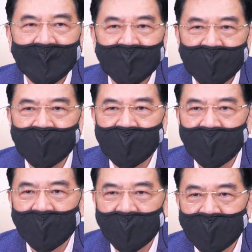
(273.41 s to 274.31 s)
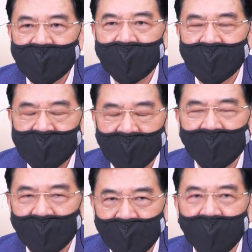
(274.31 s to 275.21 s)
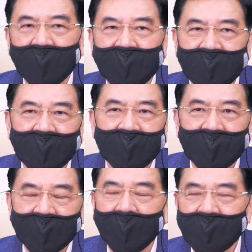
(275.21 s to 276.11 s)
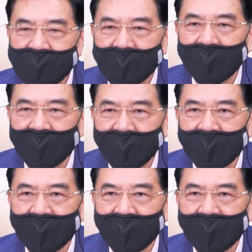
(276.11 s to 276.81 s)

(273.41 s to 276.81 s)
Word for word: 金星科今天照样破底，腰斩呢！